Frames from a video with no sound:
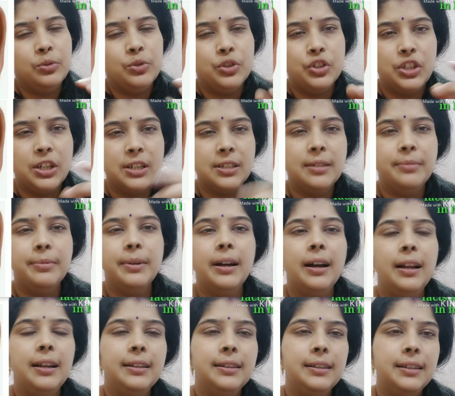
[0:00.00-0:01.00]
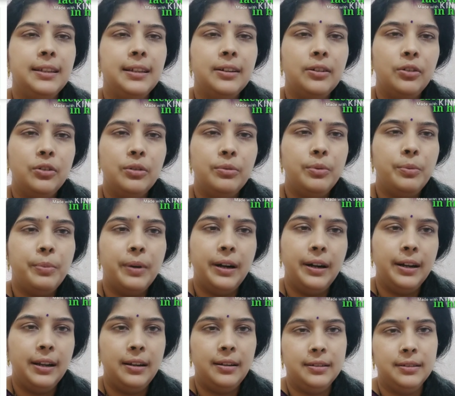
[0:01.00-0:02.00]
गुच्छा सा बना लेती हैं और वो
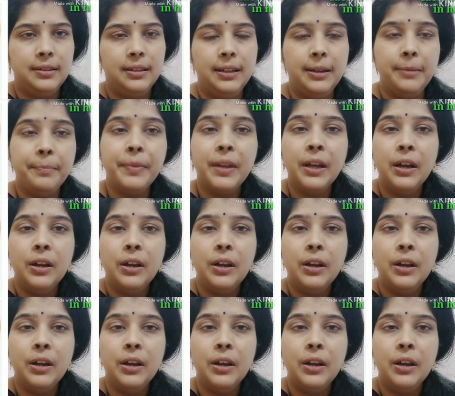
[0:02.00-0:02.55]
बढ़ने लगती हैं